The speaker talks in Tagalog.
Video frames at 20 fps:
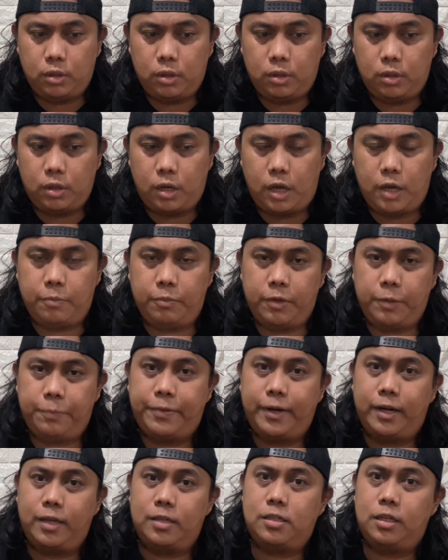I'm
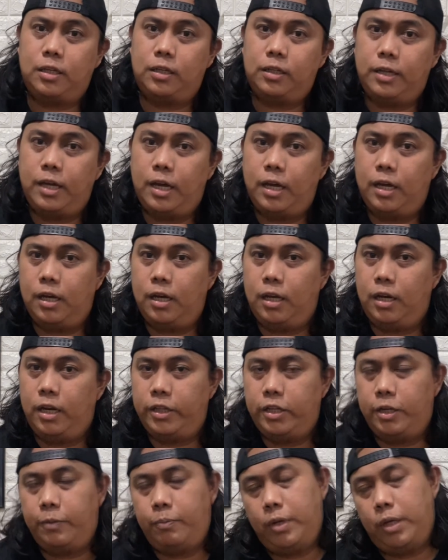repricing the
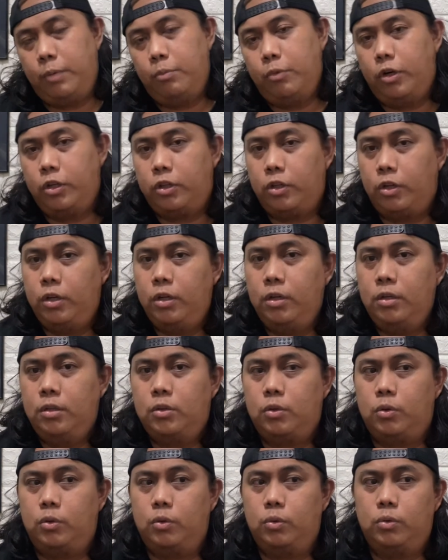leather play button
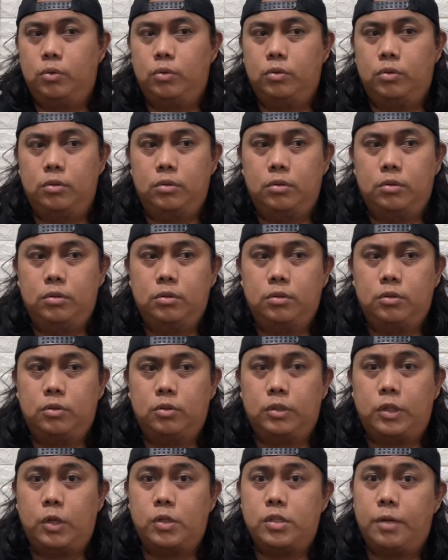to
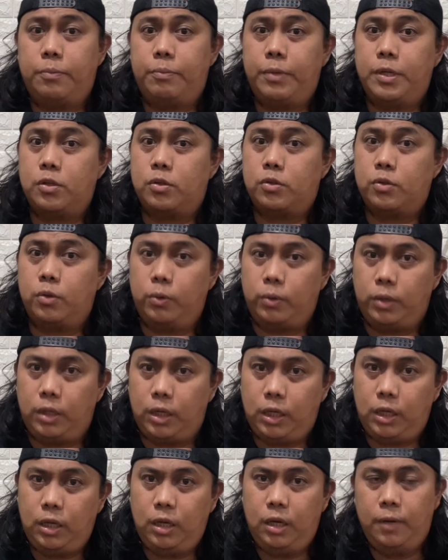2,000 pesos
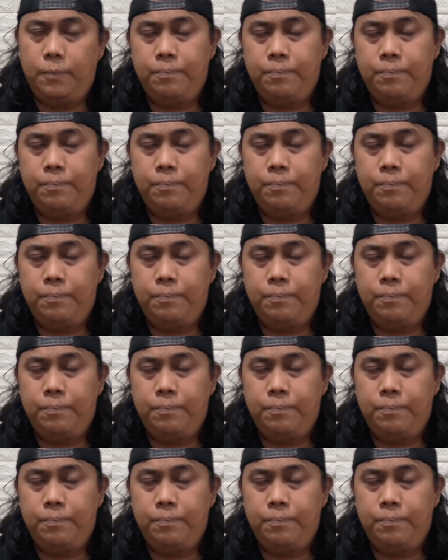only.